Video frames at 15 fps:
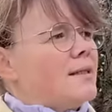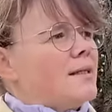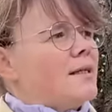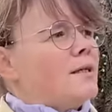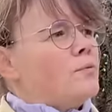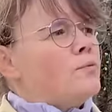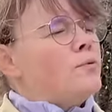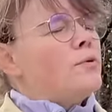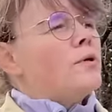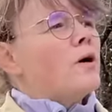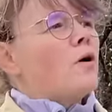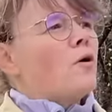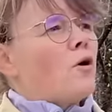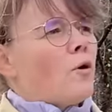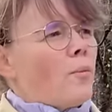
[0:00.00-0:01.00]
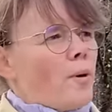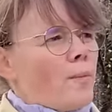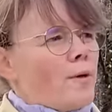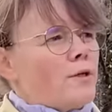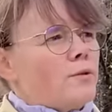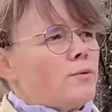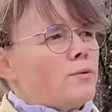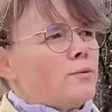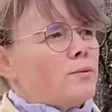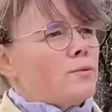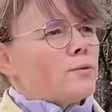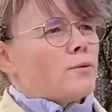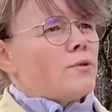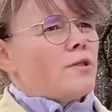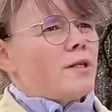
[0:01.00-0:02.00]
Et puis encore pas mal
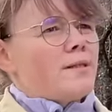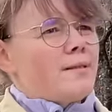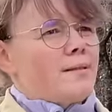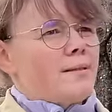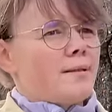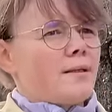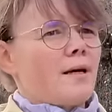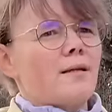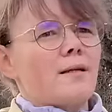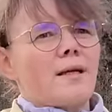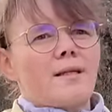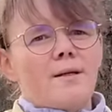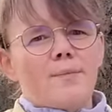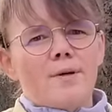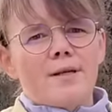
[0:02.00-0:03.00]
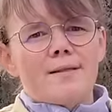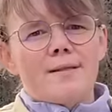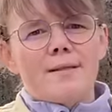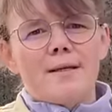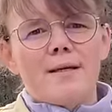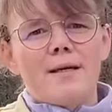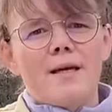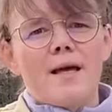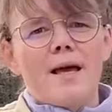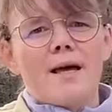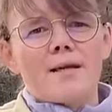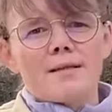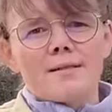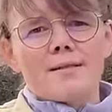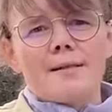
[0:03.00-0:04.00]
de ruchettes six à déplacer et
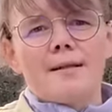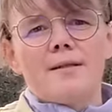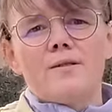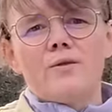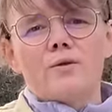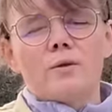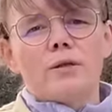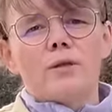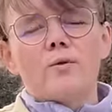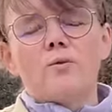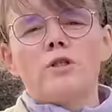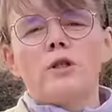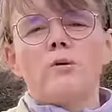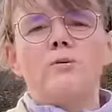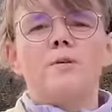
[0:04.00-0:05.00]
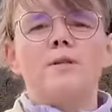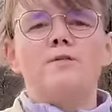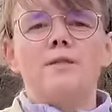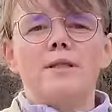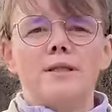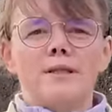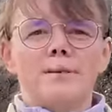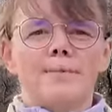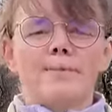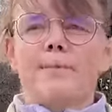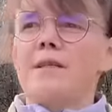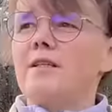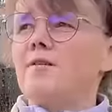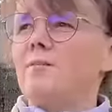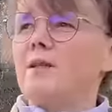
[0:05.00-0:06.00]
à installer sur les ruchers qu'on a vidés
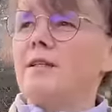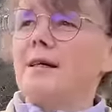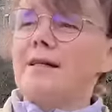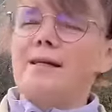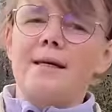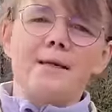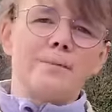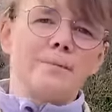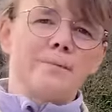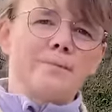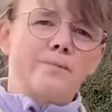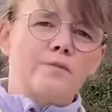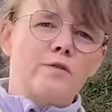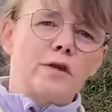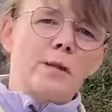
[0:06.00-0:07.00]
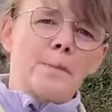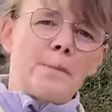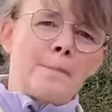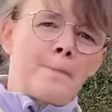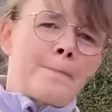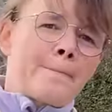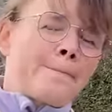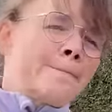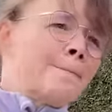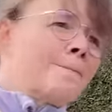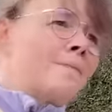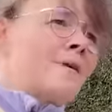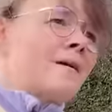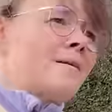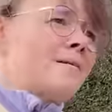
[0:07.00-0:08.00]
la semaine dernière. Voilà.
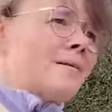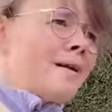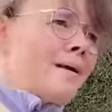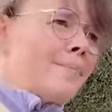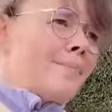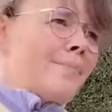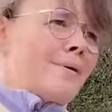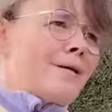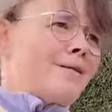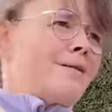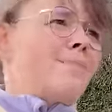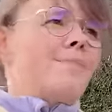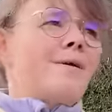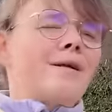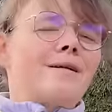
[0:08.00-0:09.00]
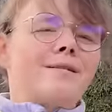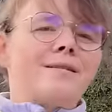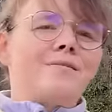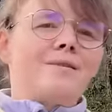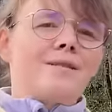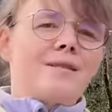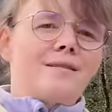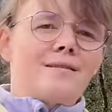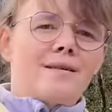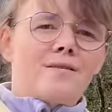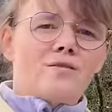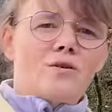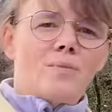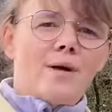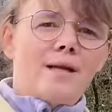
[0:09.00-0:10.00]
C'est la principale activité de
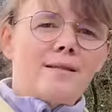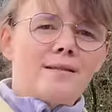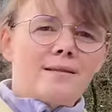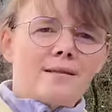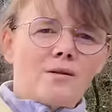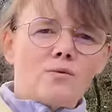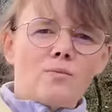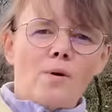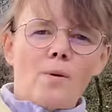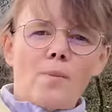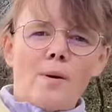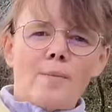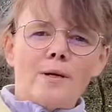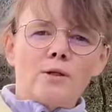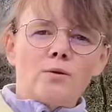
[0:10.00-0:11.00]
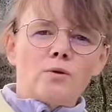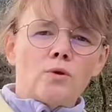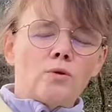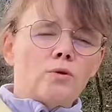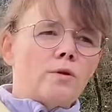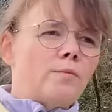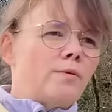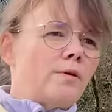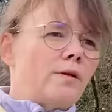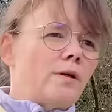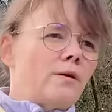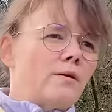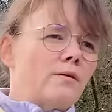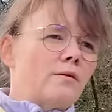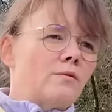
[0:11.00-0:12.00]
cette semaine. Ça nous prend pas mal de temps. Et
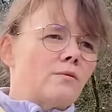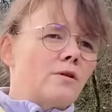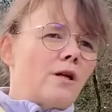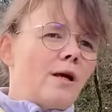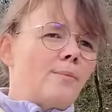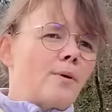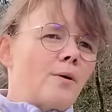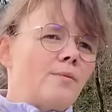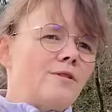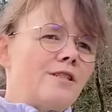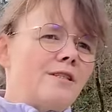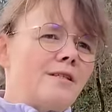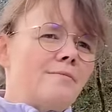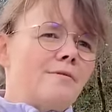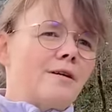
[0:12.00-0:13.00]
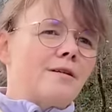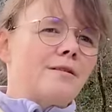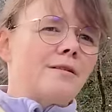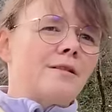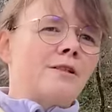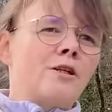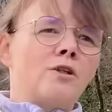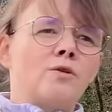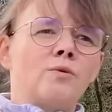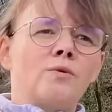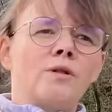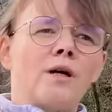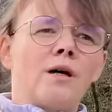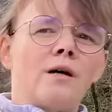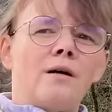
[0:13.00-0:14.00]
puis, euh, donc, l'après-midi, bah, quand
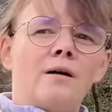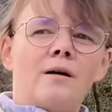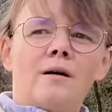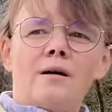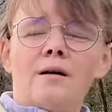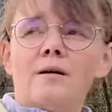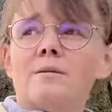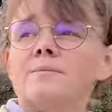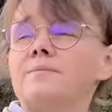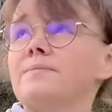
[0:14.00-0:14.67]
on a euh,